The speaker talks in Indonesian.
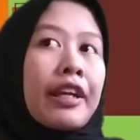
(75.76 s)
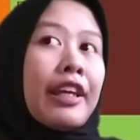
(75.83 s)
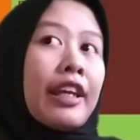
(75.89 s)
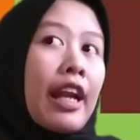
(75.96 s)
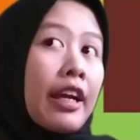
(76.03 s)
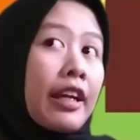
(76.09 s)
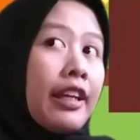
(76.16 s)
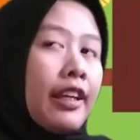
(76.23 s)

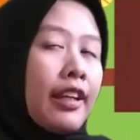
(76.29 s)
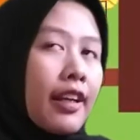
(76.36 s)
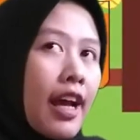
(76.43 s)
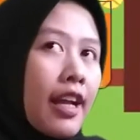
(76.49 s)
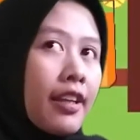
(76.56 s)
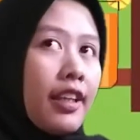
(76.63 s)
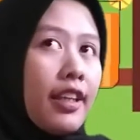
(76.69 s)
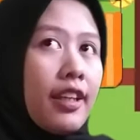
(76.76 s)

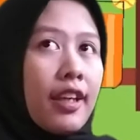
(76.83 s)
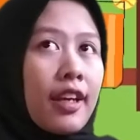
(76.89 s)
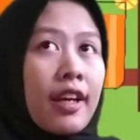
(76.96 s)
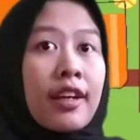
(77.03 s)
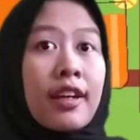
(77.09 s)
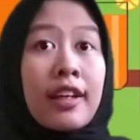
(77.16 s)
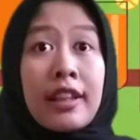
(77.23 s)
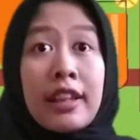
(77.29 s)
Kira-kira nih,
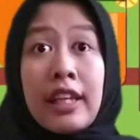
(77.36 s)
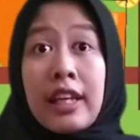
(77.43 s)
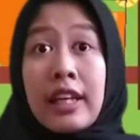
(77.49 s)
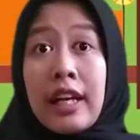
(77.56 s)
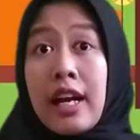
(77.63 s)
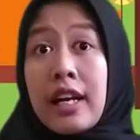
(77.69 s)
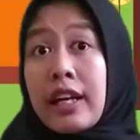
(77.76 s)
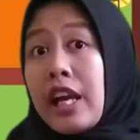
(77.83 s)

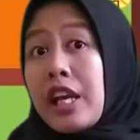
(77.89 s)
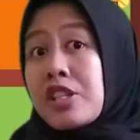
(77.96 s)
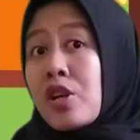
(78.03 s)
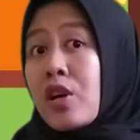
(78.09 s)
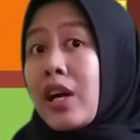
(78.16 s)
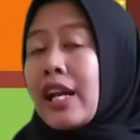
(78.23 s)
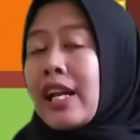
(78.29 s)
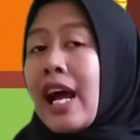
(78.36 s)
ketika
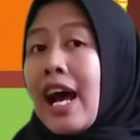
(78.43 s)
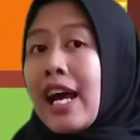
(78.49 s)
keesokan